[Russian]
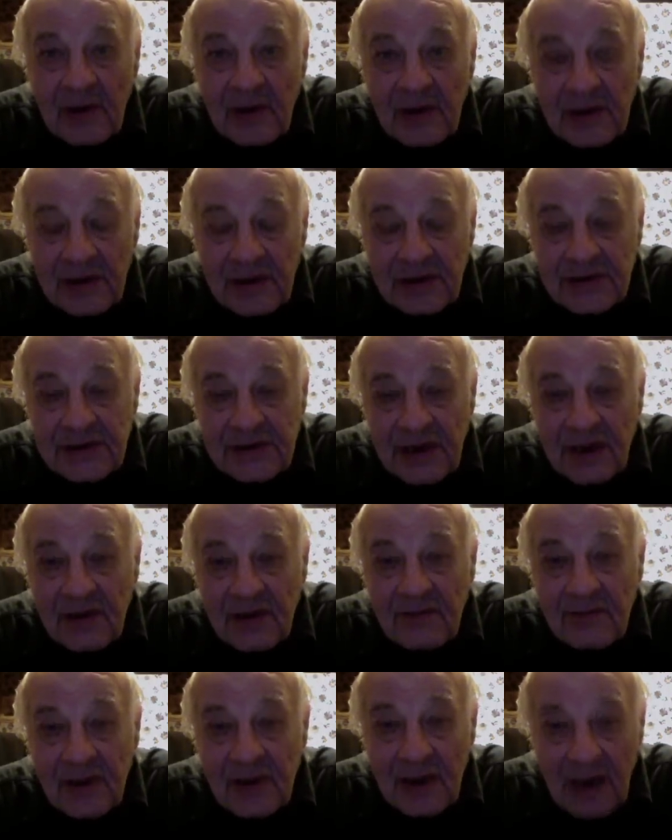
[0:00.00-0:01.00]
и за
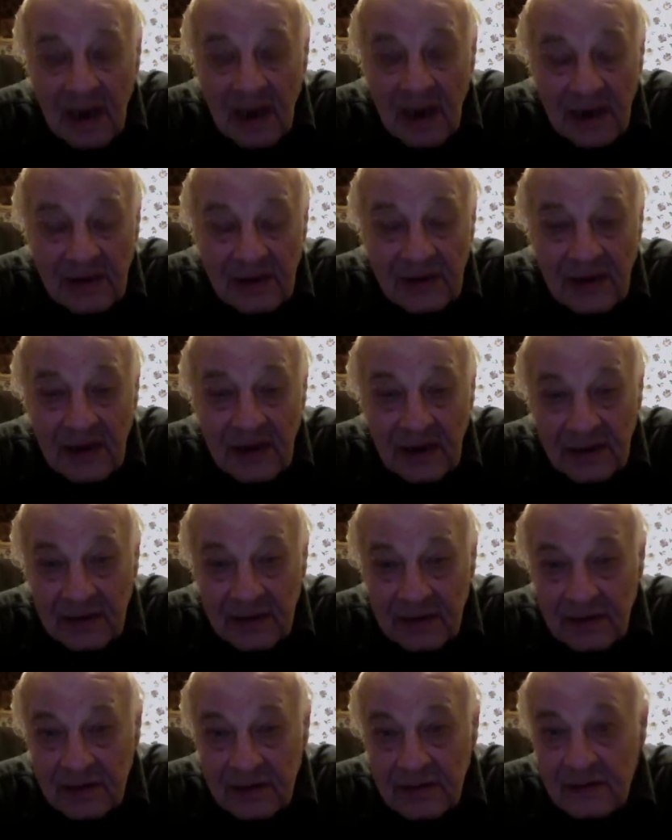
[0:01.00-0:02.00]
миллиарды лет
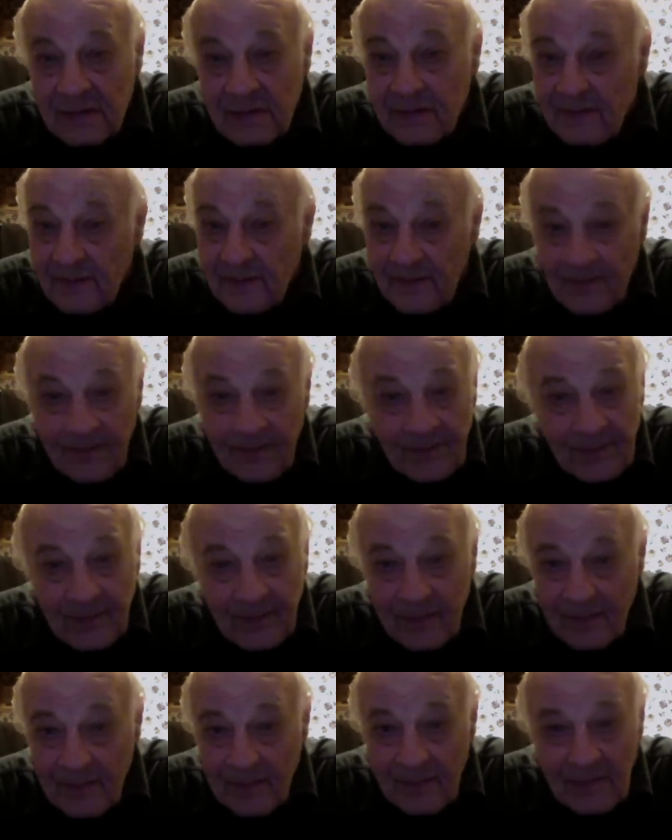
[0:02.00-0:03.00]

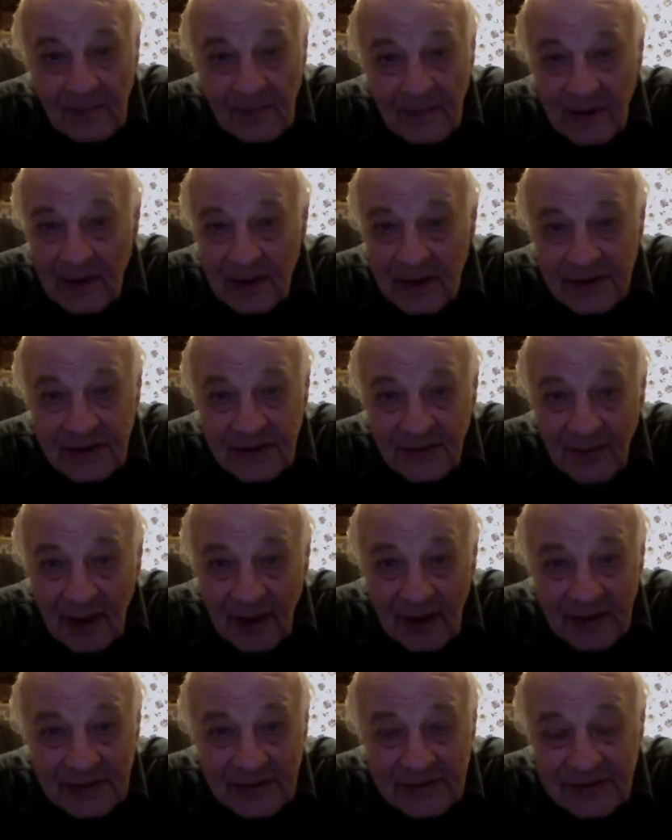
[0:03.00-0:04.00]
не
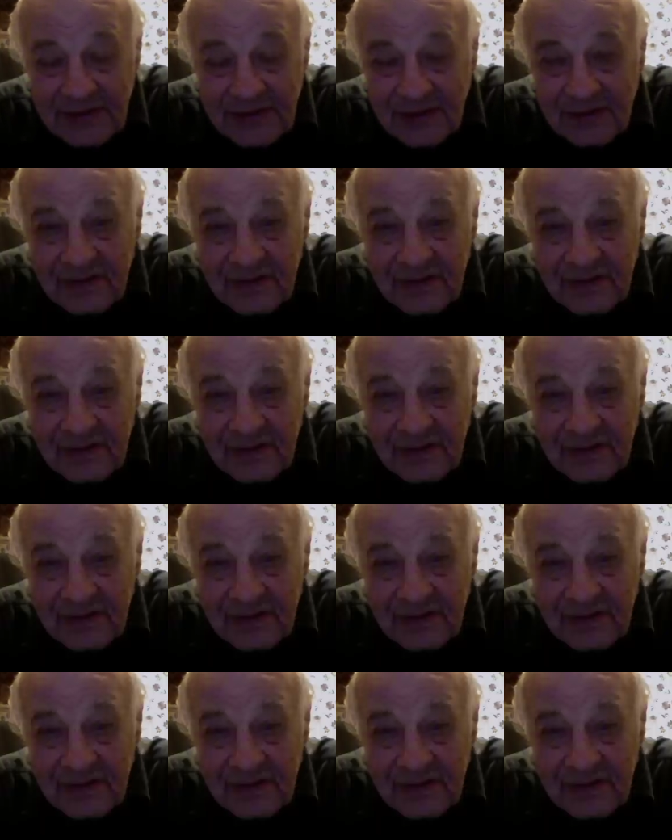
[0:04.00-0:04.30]
ошибается